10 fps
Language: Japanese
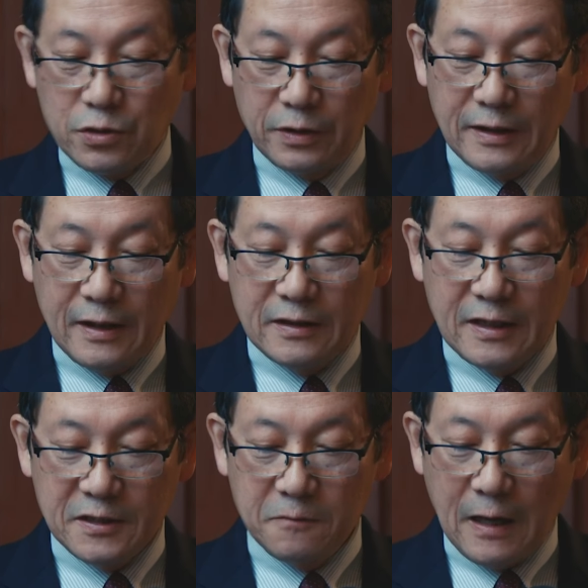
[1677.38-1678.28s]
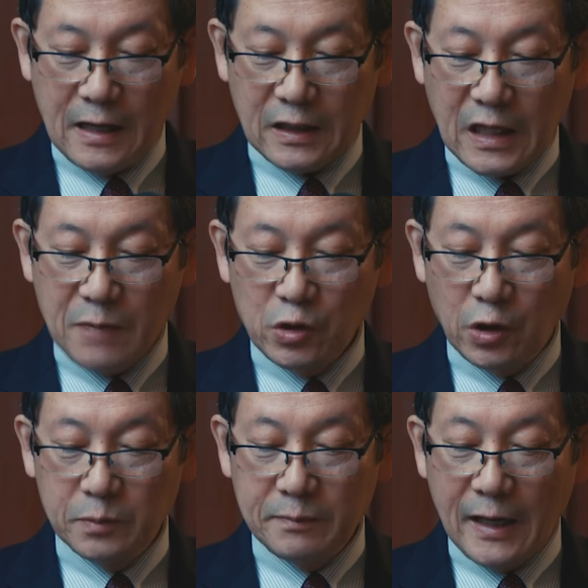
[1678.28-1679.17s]
それでイエスは神
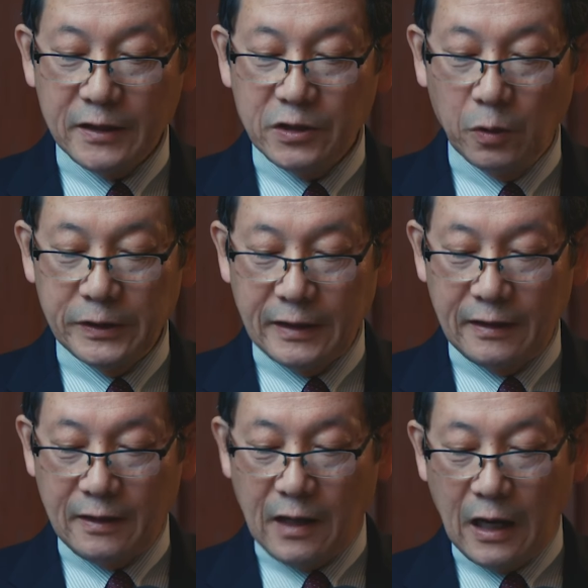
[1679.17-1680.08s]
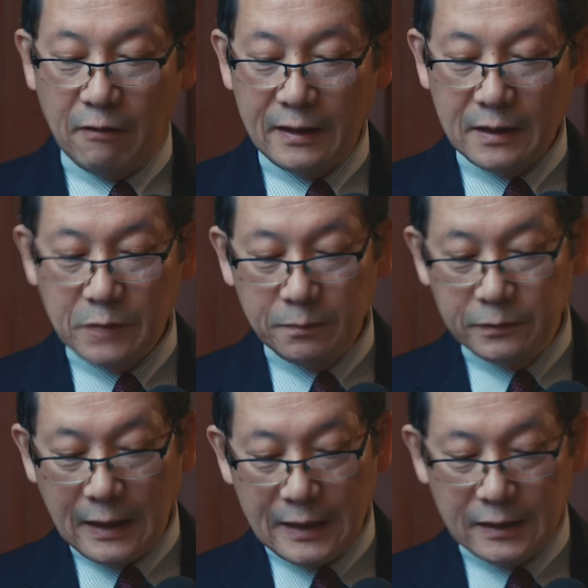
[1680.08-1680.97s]
の見舞いにおいて憐れみ
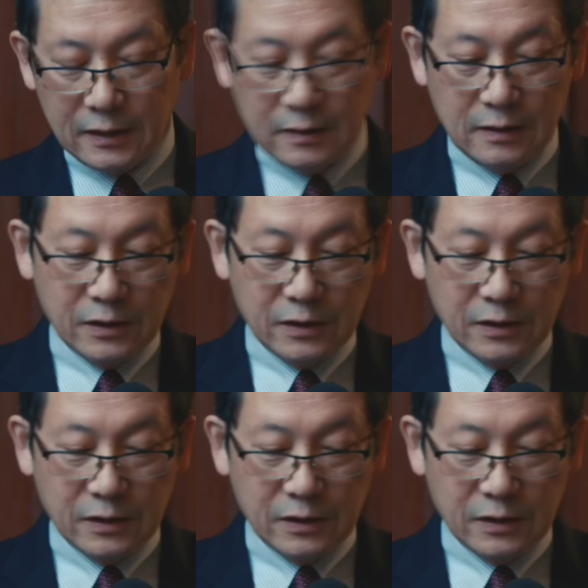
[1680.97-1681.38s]
深い